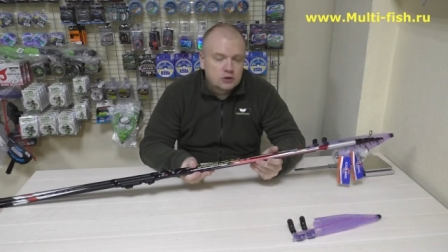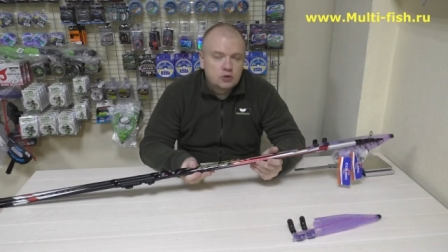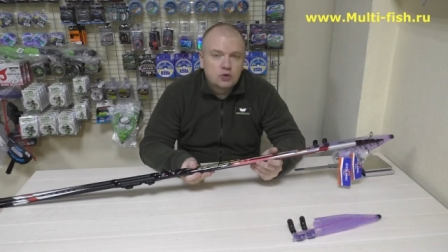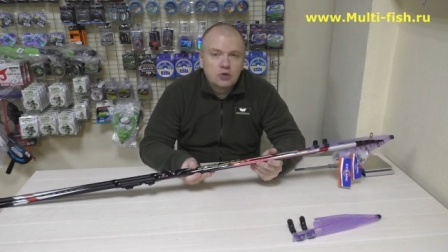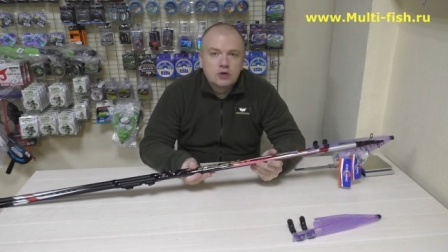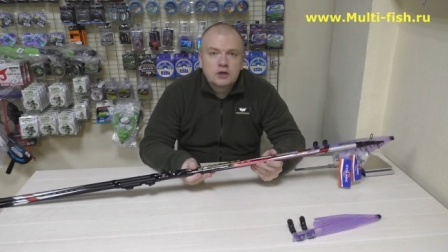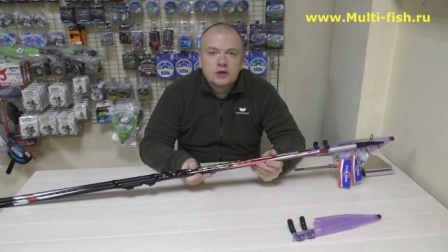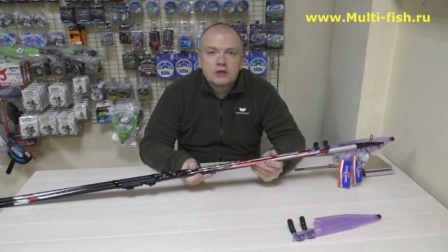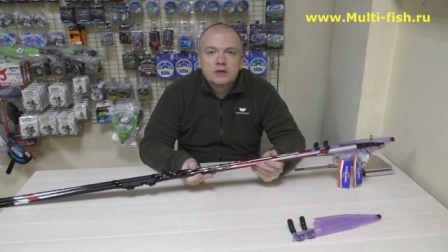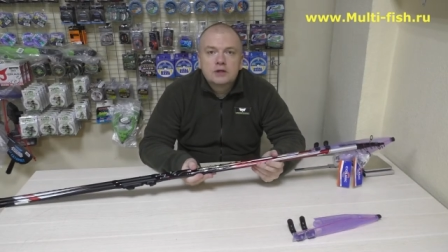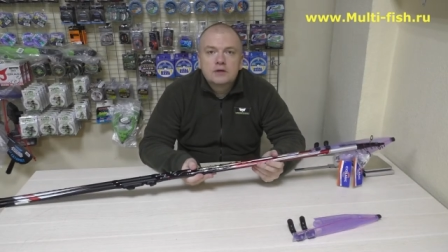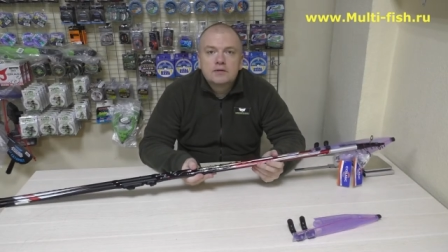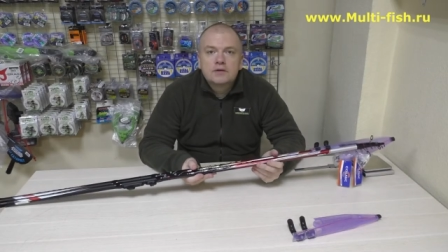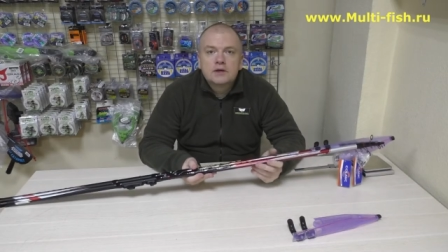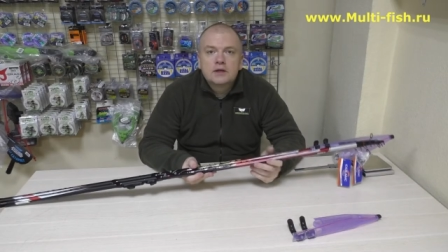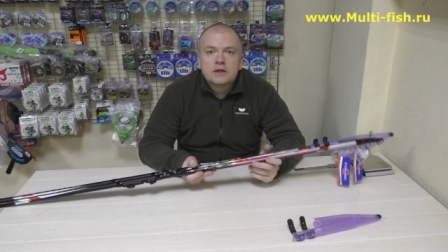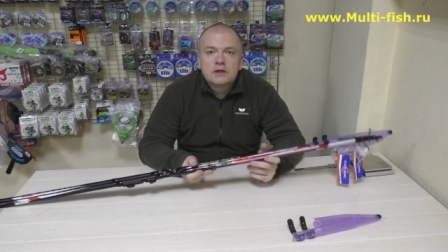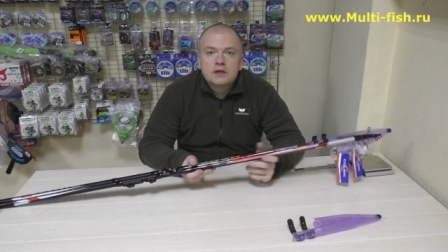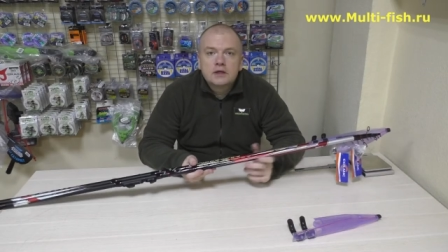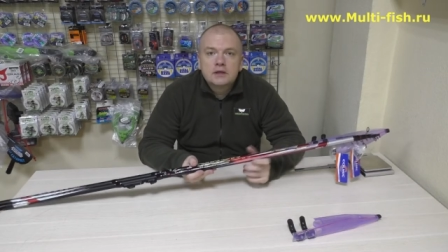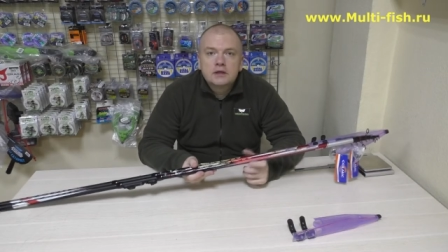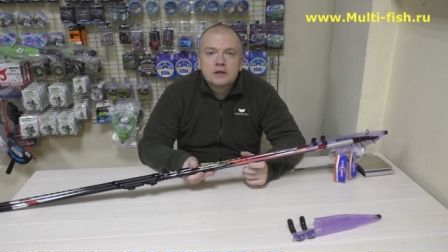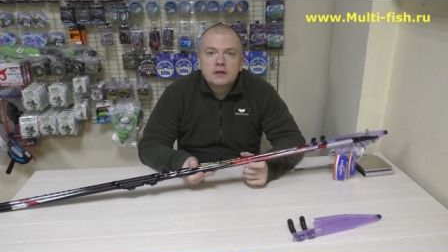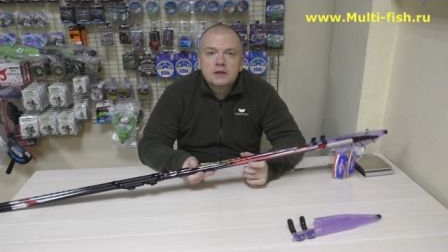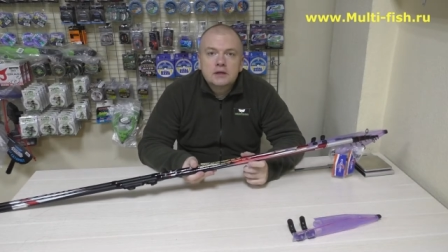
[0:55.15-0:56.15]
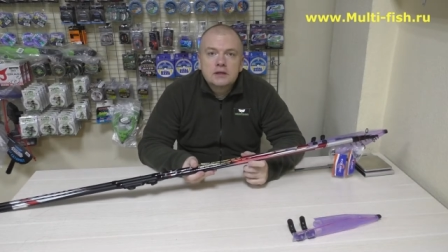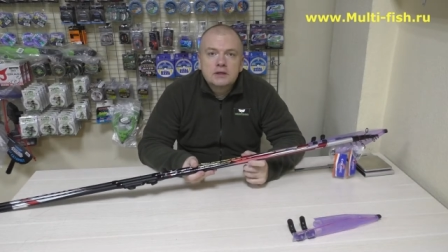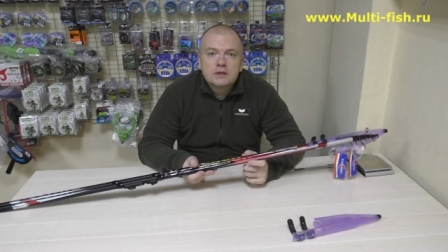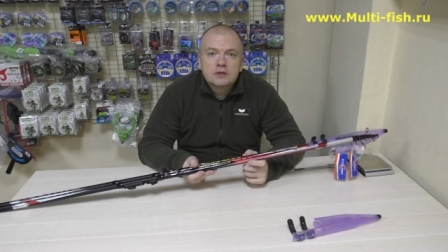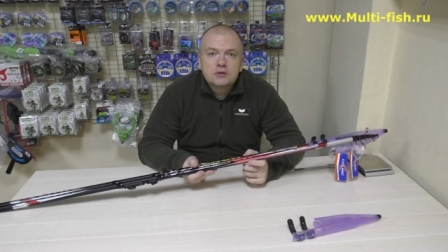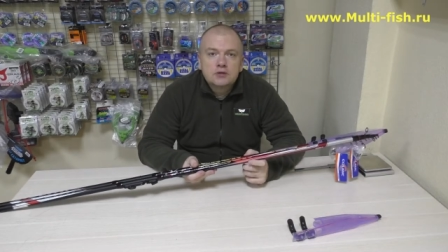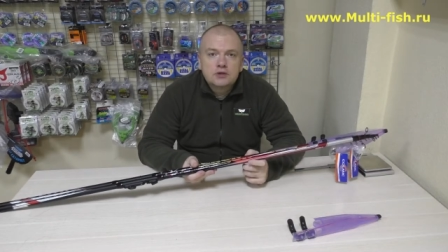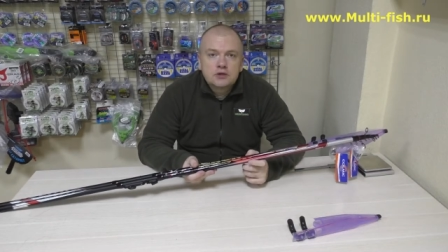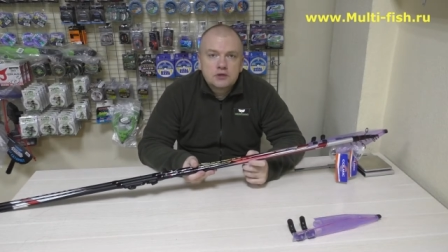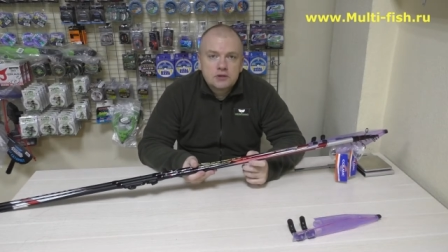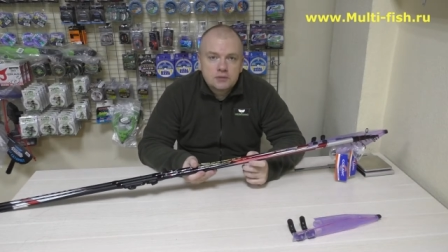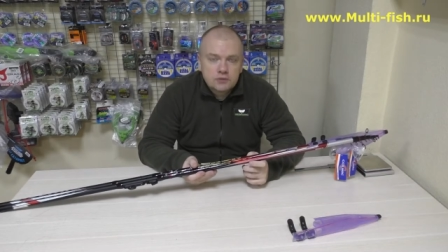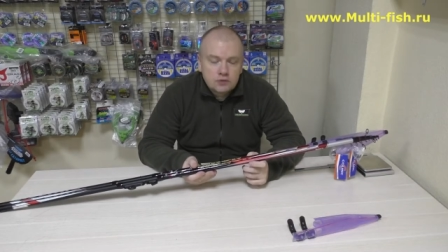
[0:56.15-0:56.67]
Только две длины
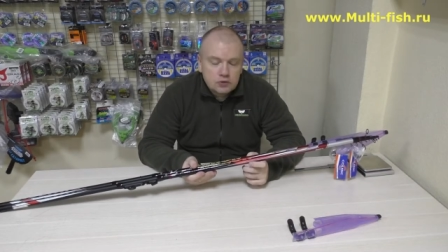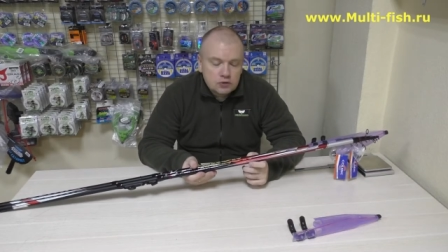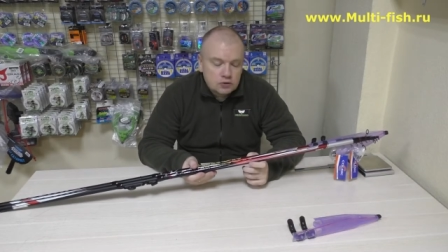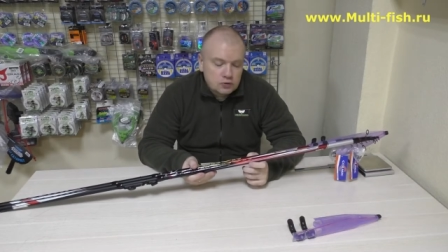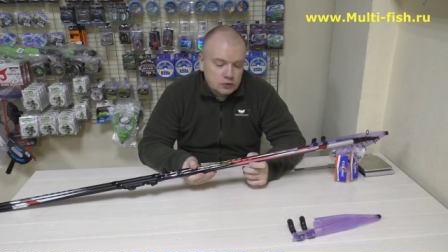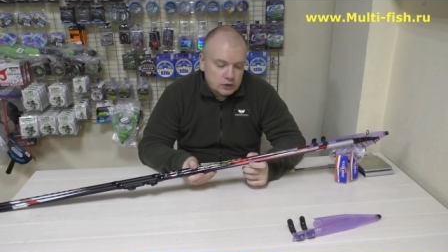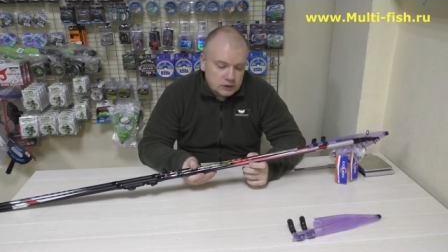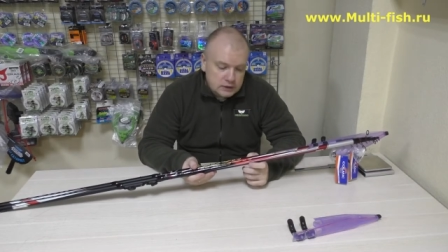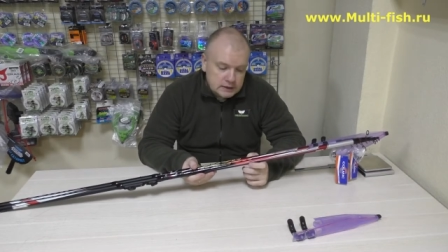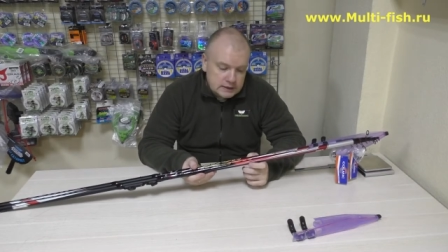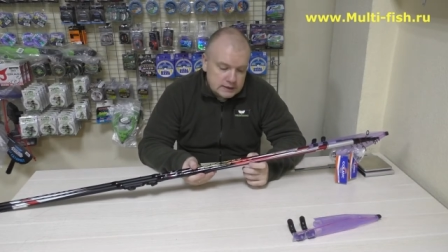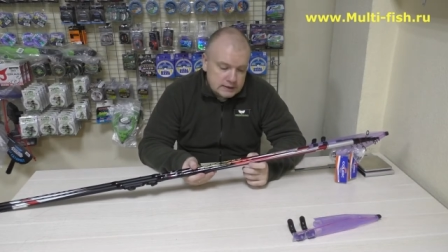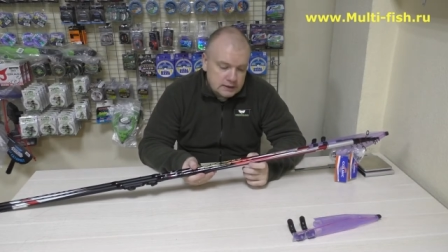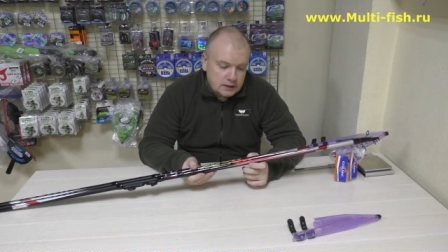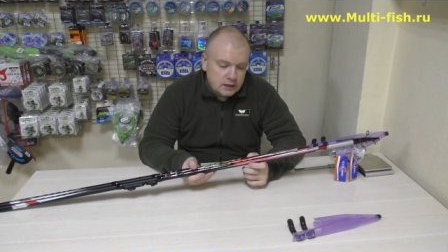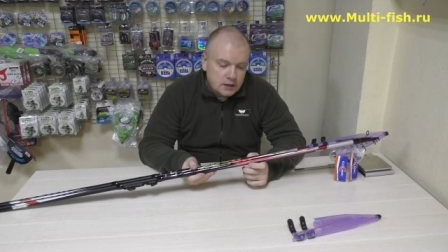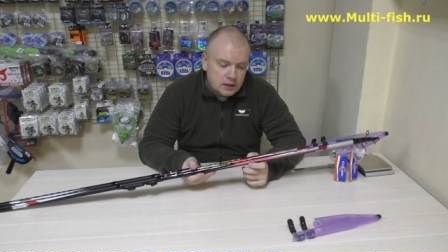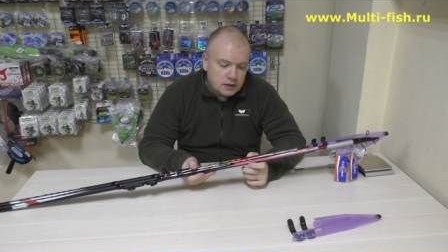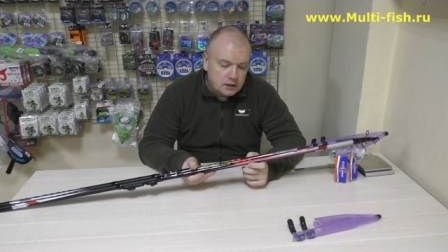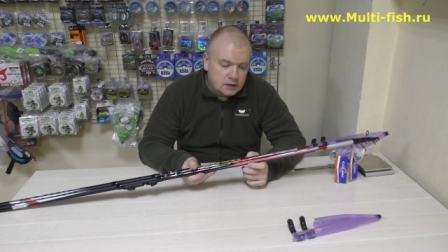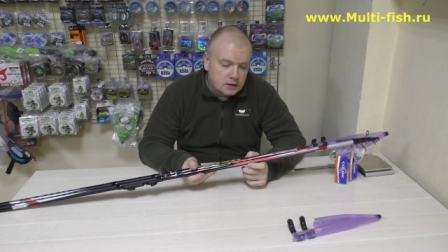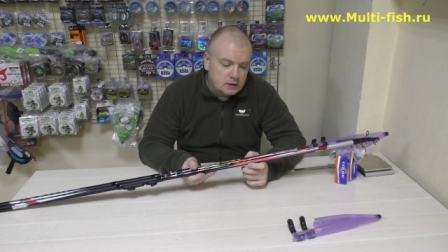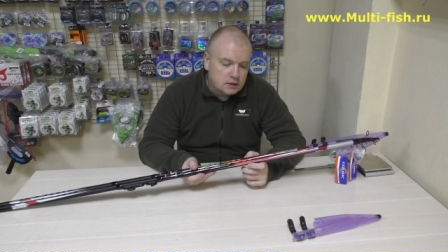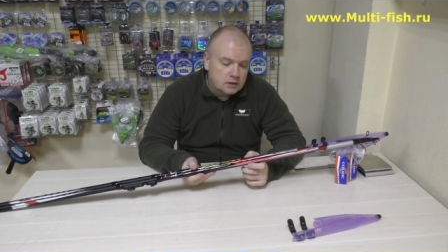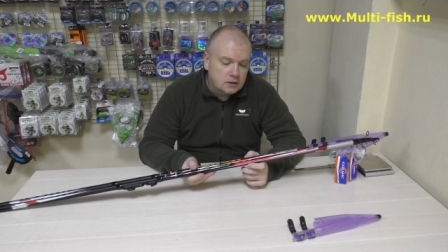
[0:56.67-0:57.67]
существуют у этой серии.